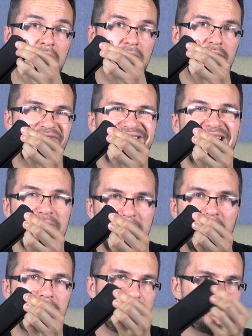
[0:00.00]
в
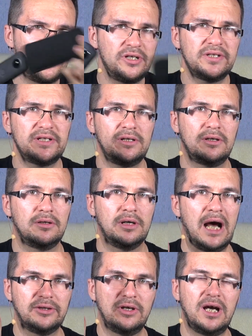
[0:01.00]
нормальные джинсы
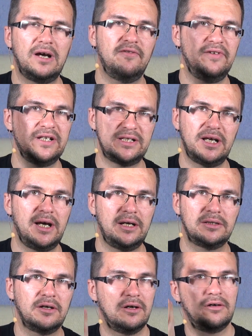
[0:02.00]
она
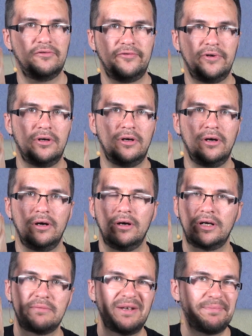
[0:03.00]
влезает,
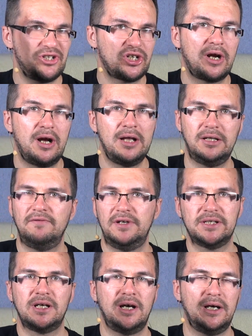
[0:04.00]
в карман пиджака она
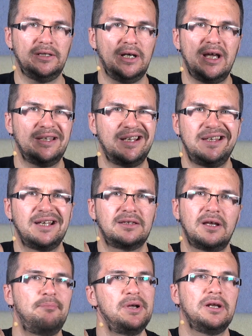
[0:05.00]
влезает, да, и она не
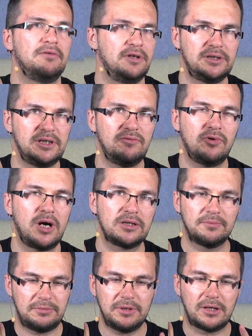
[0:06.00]
оттопыривает его, как,
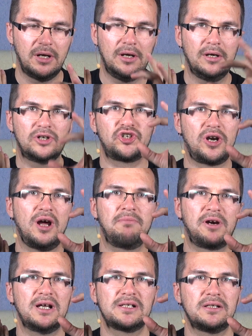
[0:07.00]
например,
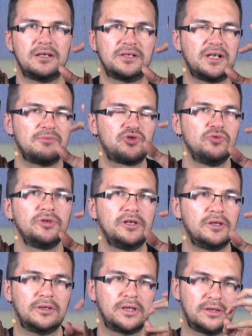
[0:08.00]
шарообразная
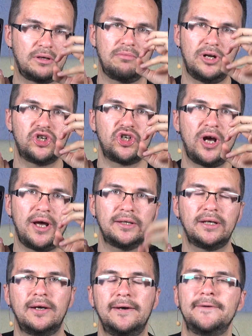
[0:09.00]
Самсунгина, которая большая
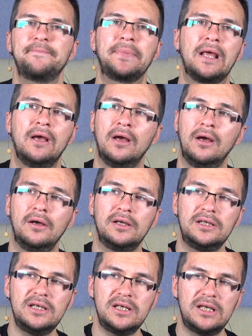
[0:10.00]
такая. И